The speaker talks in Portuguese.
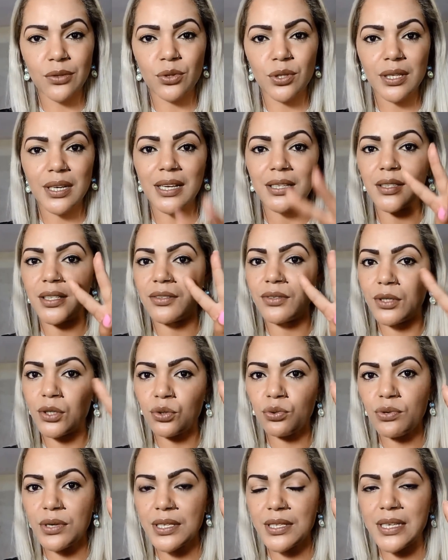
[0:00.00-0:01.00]
Tô hidratando ele
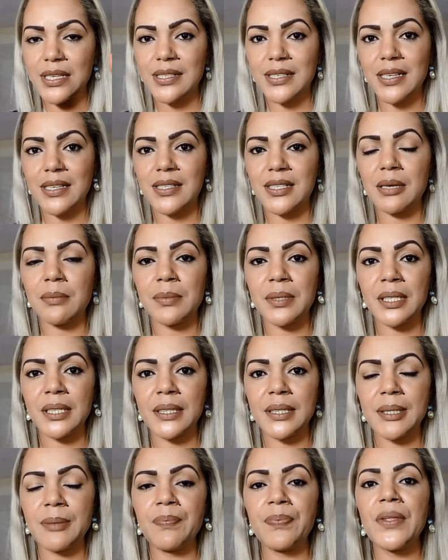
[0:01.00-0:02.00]
duas vezes na
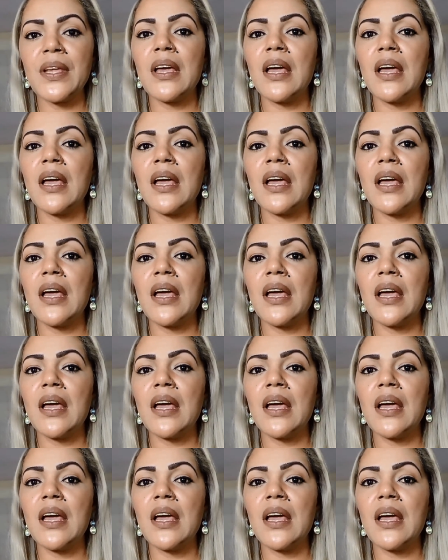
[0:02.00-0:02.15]
semana.